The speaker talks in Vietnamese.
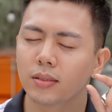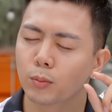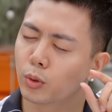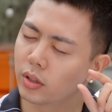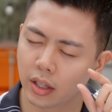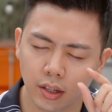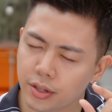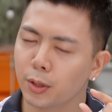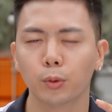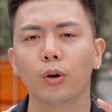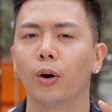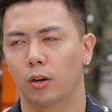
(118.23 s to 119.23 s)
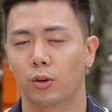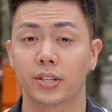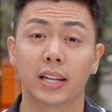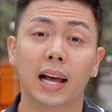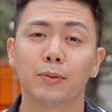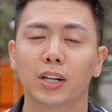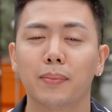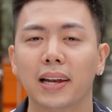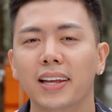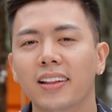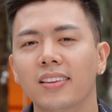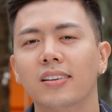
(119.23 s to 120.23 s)
một tí xíu thôi nó sẽ làm cho các bạn
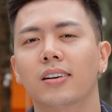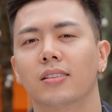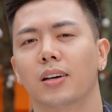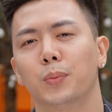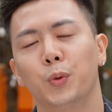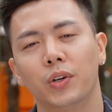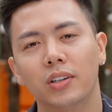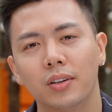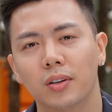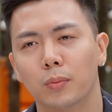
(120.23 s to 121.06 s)
liên tưởng tới mùi hương